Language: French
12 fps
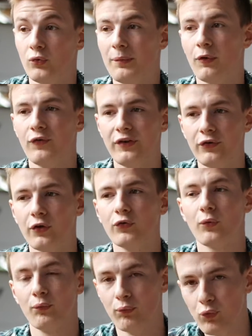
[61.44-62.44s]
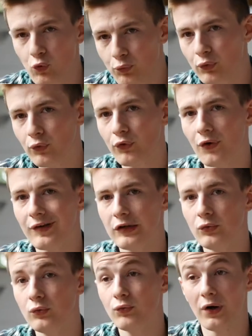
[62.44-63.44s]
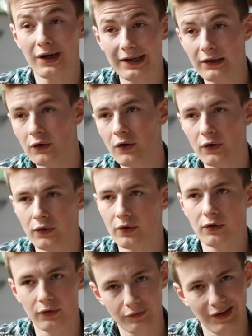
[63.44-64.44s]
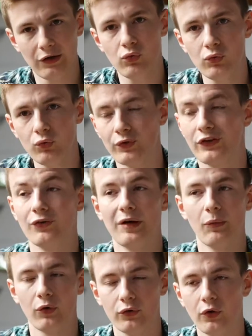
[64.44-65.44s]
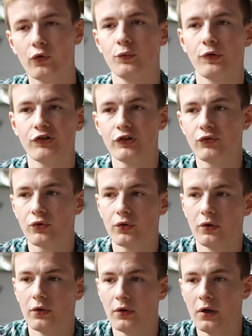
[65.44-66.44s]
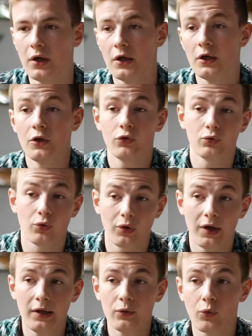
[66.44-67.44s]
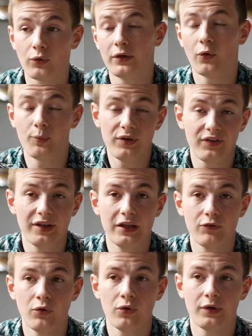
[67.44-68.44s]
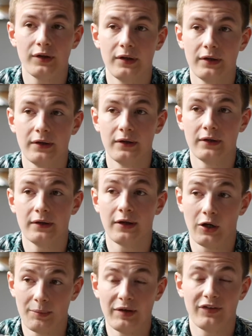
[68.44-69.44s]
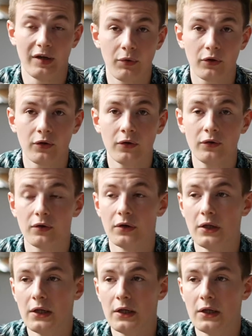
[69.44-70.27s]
où les professeurs sont beaucoup plus longtemps avec nous, voire 4 heures euh, d'un coup, donc ils ont vraiment le temps de se pencher sur, sur nos cas. Donc on a une remise à niveau qui, est quand même assez importante.